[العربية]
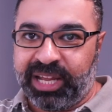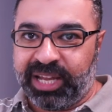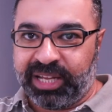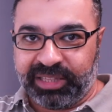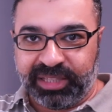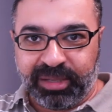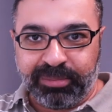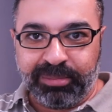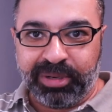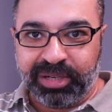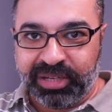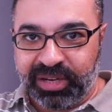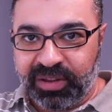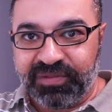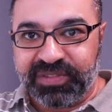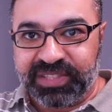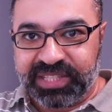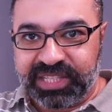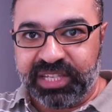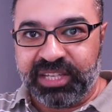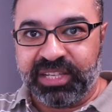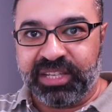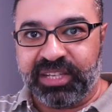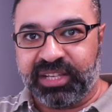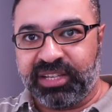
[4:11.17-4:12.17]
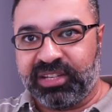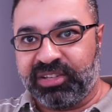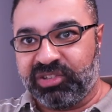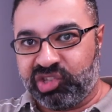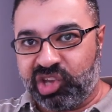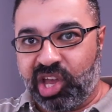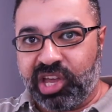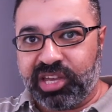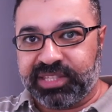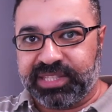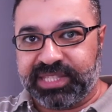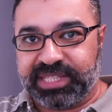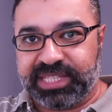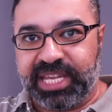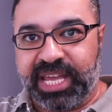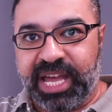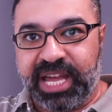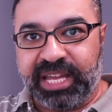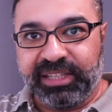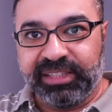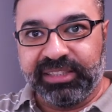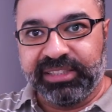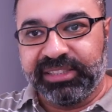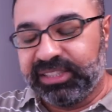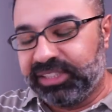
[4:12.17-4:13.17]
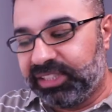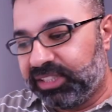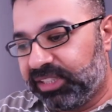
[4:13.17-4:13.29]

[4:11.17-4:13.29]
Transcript: اعتبر نفسي شخص يعني